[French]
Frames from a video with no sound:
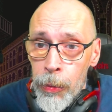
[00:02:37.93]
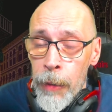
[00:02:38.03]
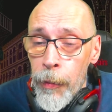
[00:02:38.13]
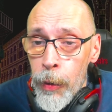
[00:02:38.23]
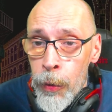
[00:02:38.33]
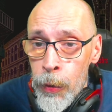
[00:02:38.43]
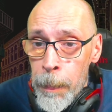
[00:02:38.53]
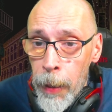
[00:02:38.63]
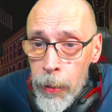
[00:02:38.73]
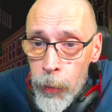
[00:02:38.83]
t'offre le
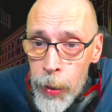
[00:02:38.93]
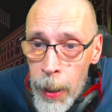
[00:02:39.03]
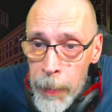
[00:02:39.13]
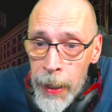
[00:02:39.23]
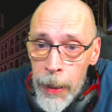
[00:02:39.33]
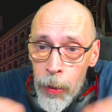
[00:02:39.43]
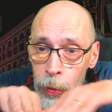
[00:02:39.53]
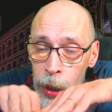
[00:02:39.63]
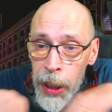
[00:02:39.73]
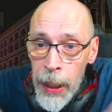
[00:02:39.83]
support quand tu la mets
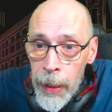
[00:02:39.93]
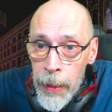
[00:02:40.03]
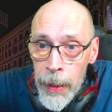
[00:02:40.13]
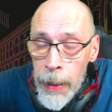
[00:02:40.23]
couchée.